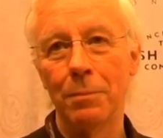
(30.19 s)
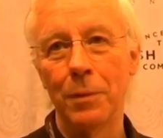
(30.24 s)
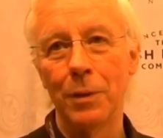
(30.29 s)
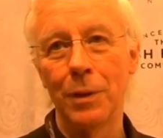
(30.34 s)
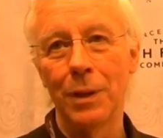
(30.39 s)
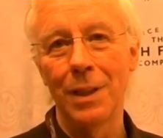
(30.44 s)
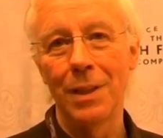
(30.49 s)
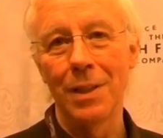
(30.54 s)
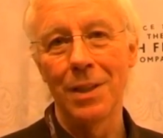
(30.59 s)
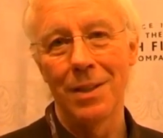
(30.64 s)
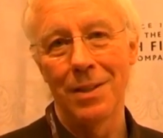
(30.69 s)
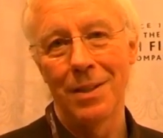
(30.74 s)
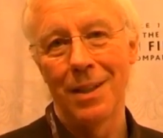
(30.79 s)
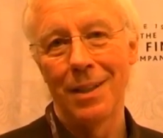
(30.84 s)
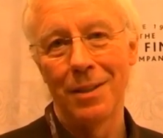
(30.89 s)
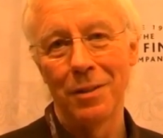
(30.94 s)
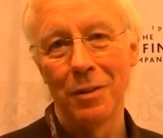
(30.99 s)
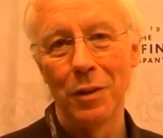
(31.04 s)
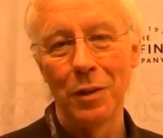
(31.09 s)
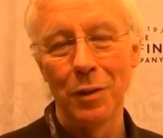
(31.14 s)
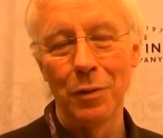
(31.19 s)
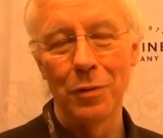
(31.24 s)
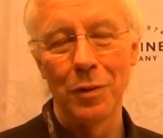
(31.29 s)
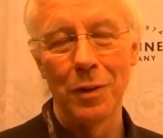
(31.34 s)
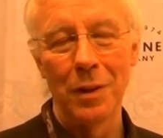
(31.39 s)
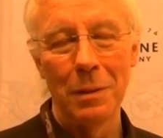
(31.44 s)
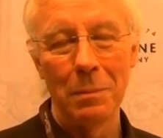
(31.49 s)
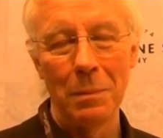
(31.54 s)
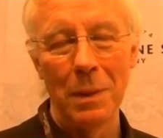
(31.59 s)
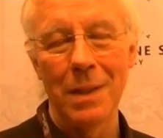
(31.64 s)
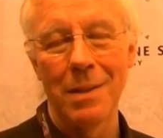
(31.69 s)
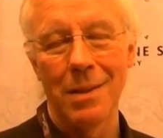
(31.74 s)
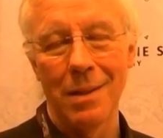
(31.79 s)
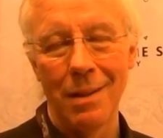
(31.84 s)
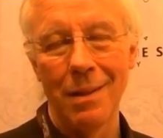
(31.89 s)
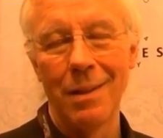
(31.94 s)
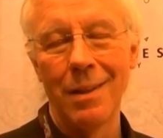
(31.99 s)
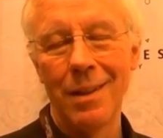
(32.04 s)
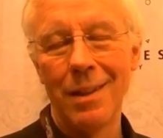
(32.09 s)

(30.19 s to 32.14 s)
Und das ist natürlich für eine Messe